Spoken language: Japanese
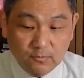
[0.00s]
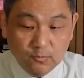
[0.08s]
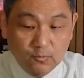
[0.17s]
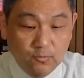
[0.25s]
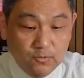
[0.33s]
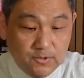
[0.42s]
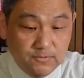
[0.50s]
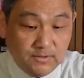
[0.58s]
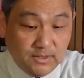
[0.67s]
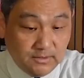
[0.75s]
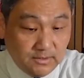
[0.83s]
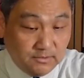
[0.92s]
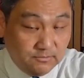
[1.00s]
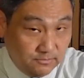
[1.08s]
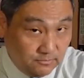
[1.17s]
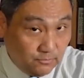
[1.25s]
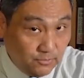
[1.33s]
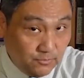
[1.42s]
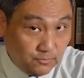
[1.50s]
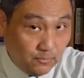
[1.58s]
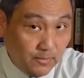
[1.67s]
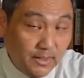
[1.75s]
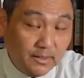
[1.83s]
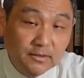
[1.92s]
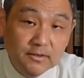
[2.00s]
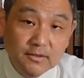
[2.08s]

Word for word: 大きくなってくるというのは